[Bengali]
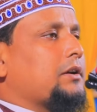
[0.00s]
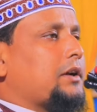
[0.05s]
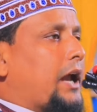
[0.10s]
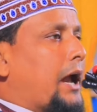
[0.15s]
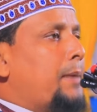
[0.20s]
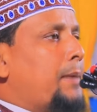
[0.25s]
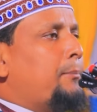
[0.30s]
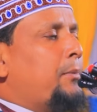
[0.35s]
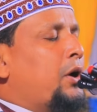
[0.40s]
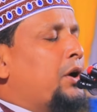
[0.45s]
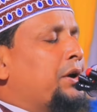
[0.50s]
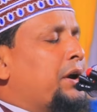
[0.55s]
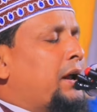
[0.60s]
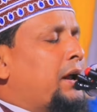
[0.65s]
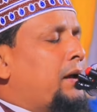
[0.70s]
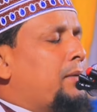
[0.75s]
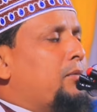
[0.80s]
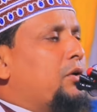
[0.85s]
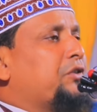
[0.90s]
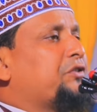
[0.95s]
কেমন
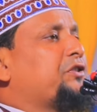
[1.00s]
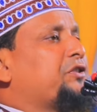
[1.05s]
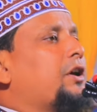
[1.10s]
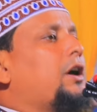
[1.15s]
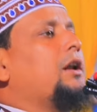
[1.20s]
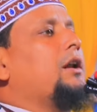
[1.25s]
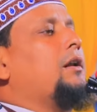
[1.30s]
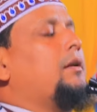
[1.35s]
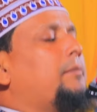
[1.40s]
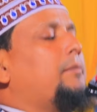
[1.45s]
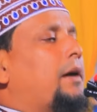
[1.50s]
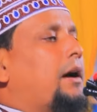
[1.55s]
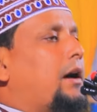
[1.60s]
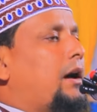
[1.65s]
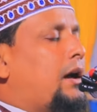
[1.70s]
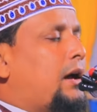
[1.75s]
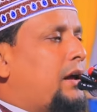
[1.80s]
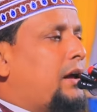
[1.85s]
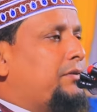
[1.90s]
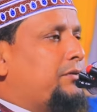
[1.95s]

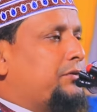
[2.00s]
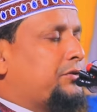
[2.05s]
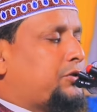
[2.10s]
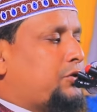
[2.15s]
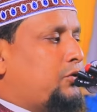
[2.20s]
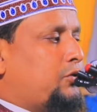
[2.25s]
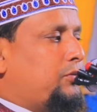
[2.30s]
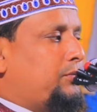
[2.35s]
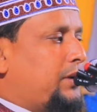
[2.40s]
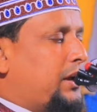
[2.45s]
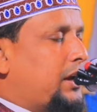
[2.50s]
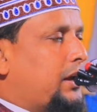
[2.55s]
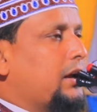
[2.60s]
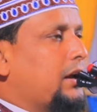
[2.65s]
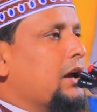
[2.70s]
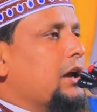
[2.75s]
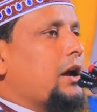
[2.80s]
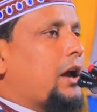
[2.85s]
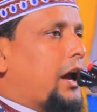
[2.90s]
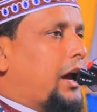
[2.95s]
মুসলমান তুমি
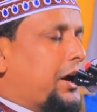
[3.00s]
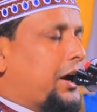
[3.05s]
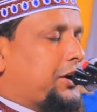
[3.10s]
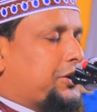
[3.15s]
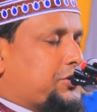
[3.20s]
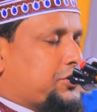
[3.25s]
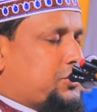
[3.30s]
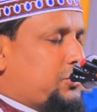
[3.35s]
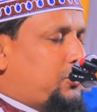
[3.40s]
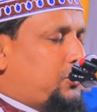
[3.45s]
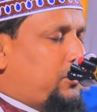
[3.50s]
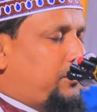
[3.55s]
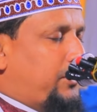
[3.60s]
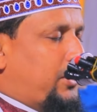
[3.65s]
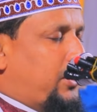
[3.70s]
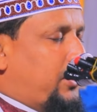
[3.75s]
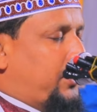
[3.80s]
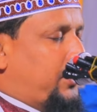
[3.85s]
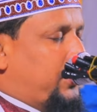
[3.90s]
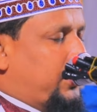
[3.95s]
একটু
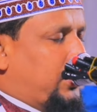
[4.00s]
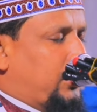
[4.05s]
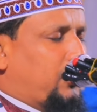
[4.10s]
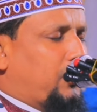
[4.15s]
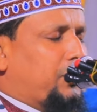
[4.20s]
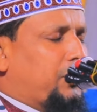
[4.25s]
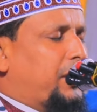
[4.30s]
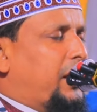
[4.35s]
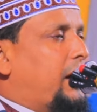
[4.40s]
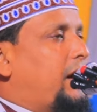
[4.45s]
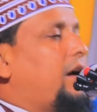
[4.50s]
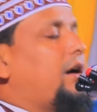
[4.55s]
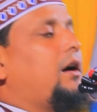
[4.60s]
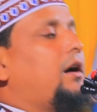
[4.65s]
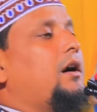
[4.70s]
বলো না